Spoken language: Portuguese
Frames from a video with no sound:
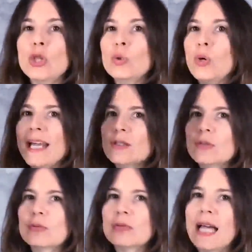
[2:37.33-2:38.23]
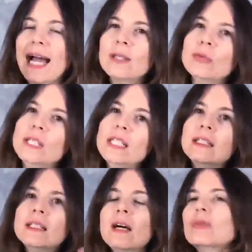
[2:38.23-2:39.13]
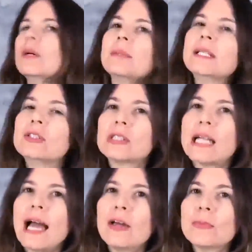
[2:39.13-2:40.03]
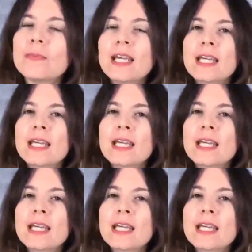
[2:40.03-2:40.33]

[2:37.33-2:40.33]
no resultado e não no aprendizado.